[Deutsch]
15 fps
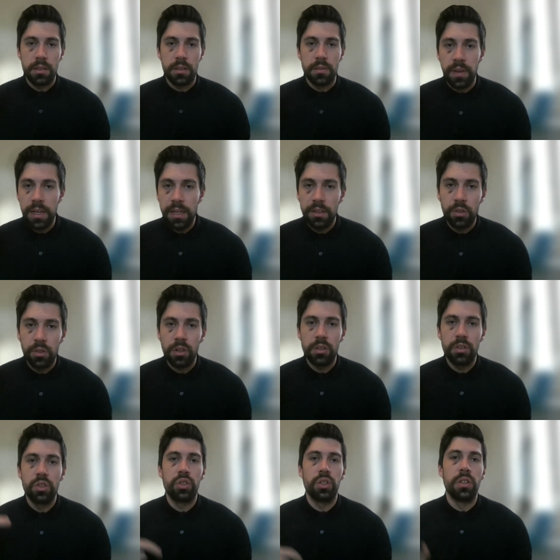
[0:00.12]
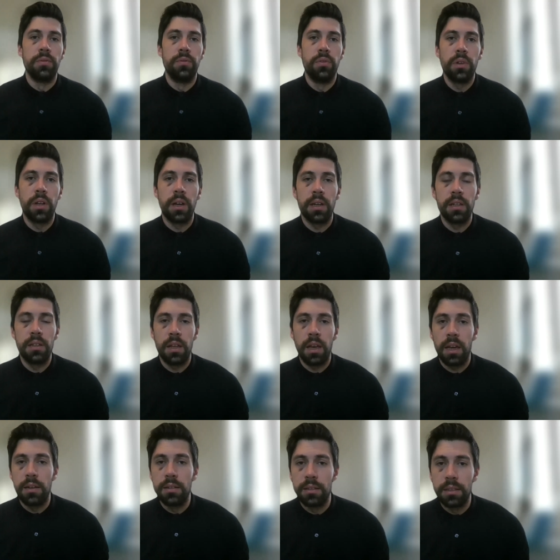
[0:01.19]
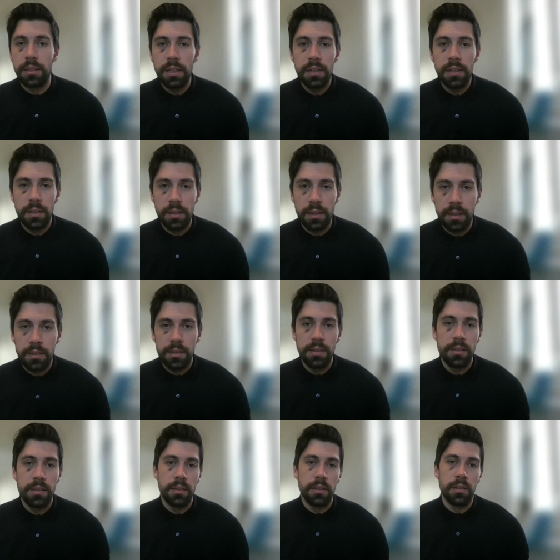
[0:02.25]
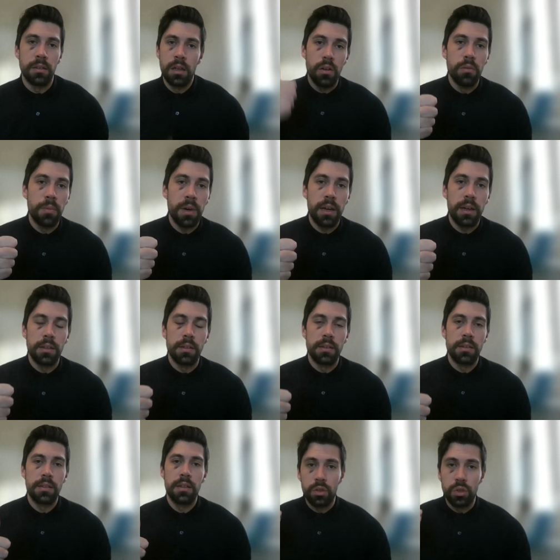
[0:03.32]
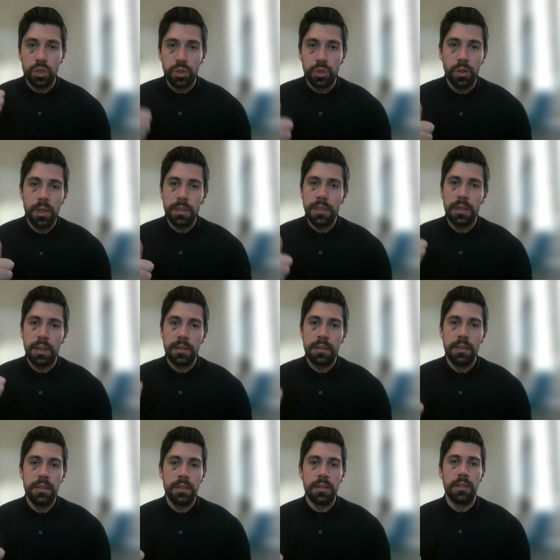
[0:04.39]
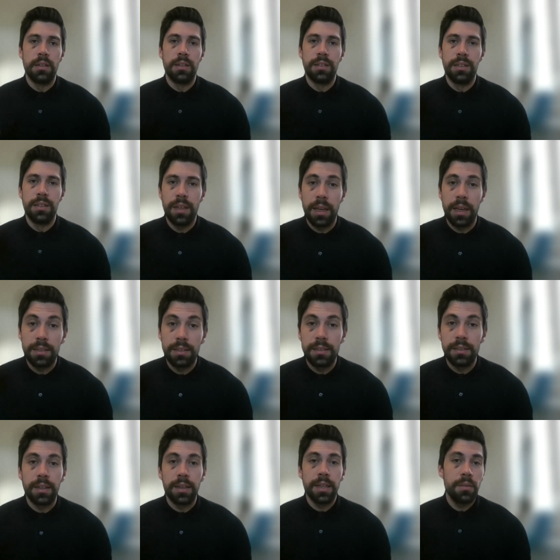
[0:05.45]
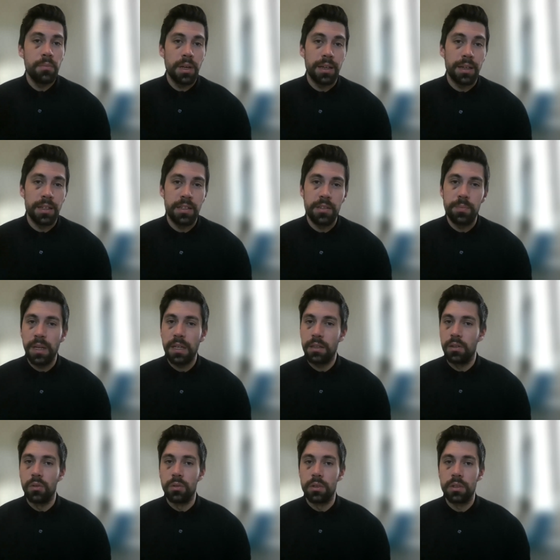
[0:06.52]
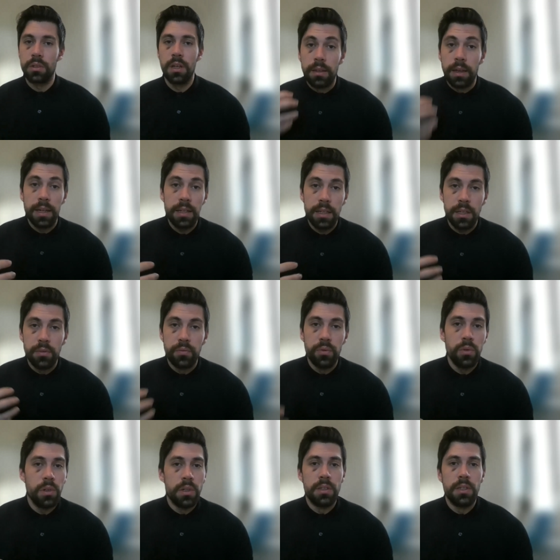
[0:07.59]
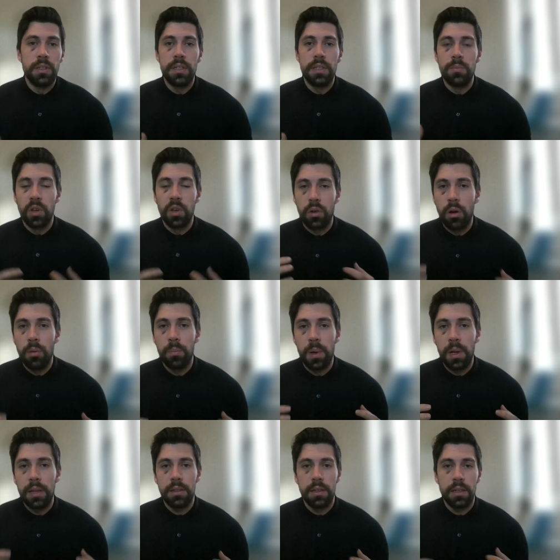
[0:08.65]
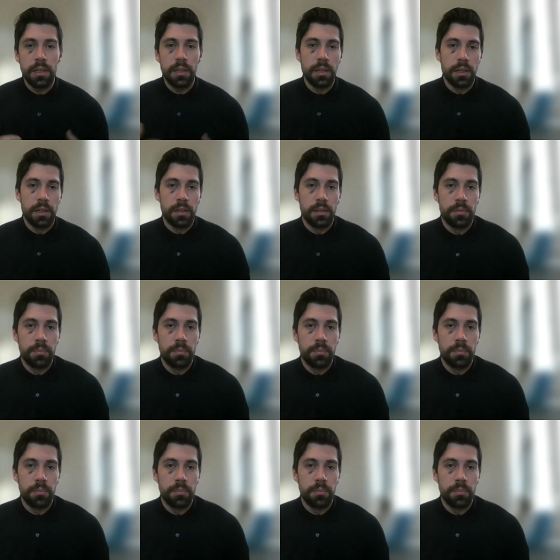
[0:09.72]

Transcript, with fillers: Zwei toxische Gewohnheiten eines jeden Narzissten. Nummer eins. Gestörte Narzissten sind extrem respektlos. Deine Gefühle sind ihm komplett egal.